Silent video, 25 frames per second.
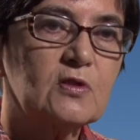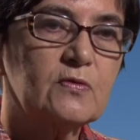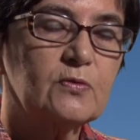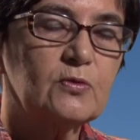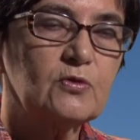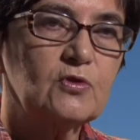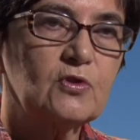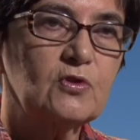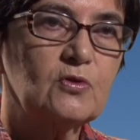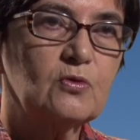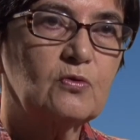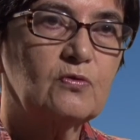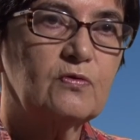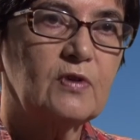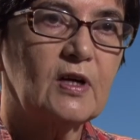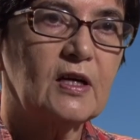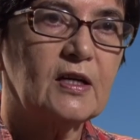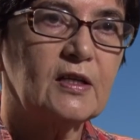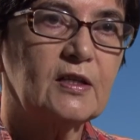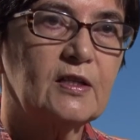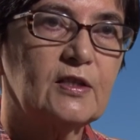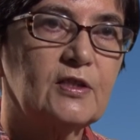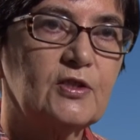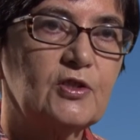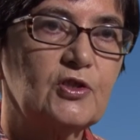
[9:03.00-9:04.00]
zwrócić
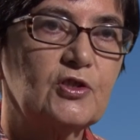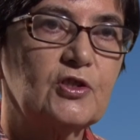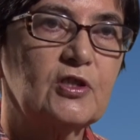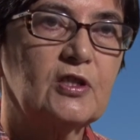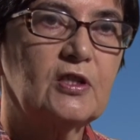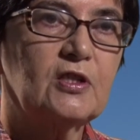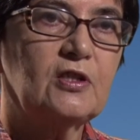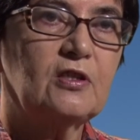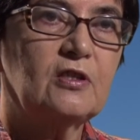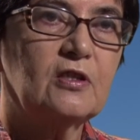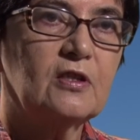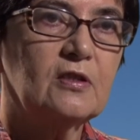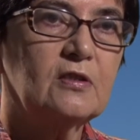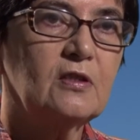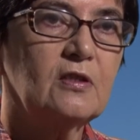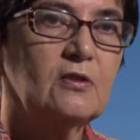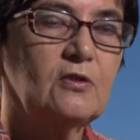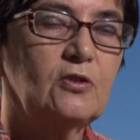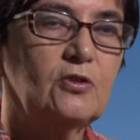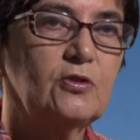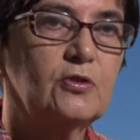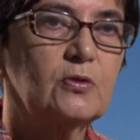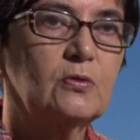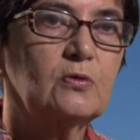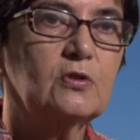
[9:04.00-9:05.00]
uwagę, że
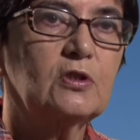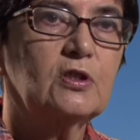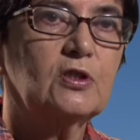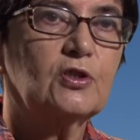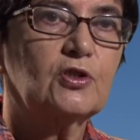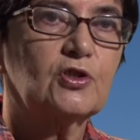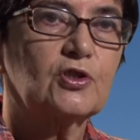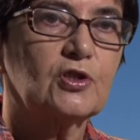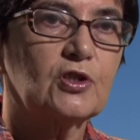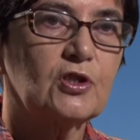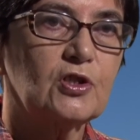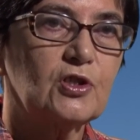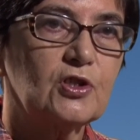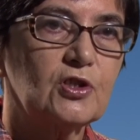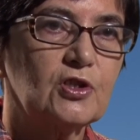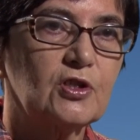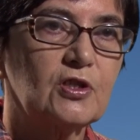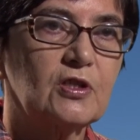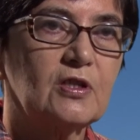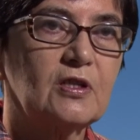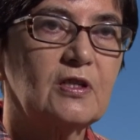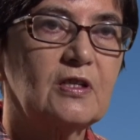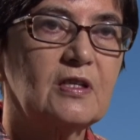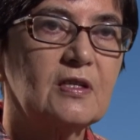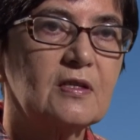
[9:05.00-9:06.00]
jeden i drugi
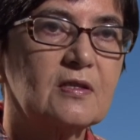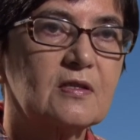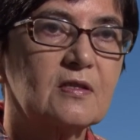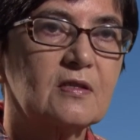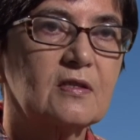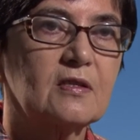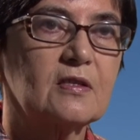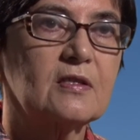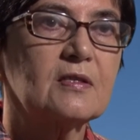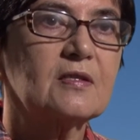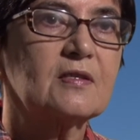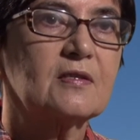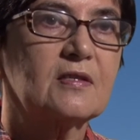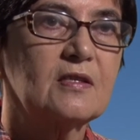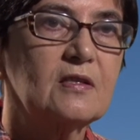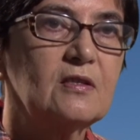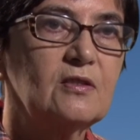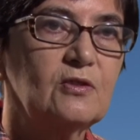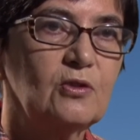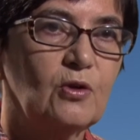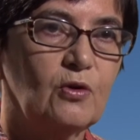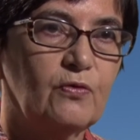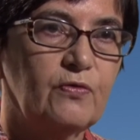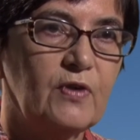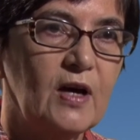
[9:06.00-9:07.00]
krzyż jest
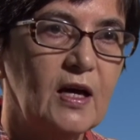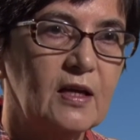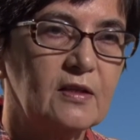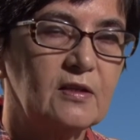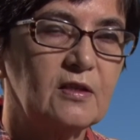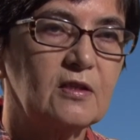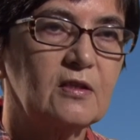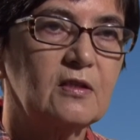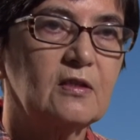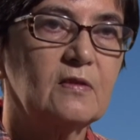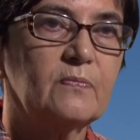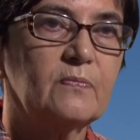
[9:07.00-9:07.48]
sygnowany